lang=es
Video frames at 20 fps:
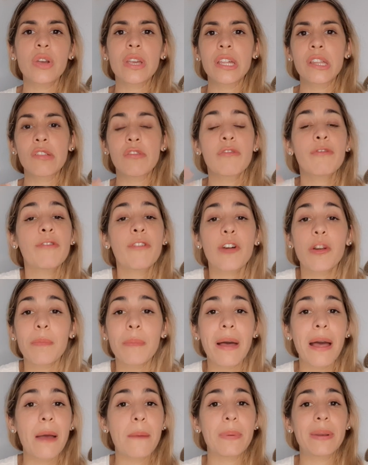y su
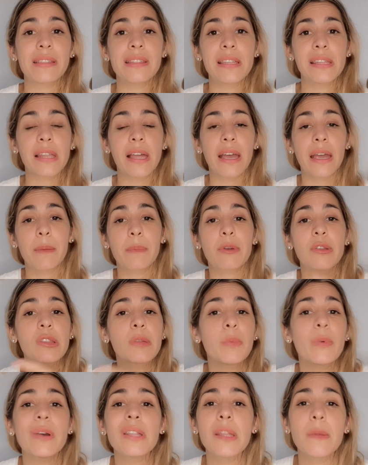forma de aprendizaje, pero si
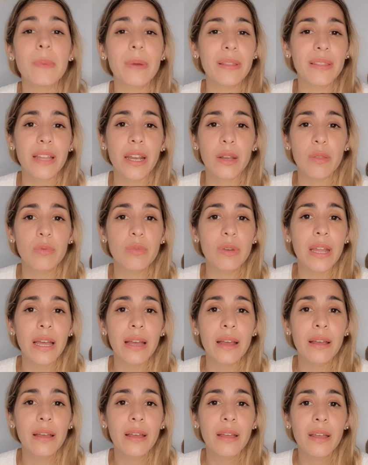puedes aprender de
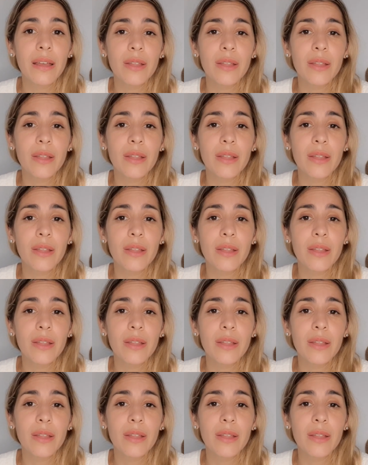una,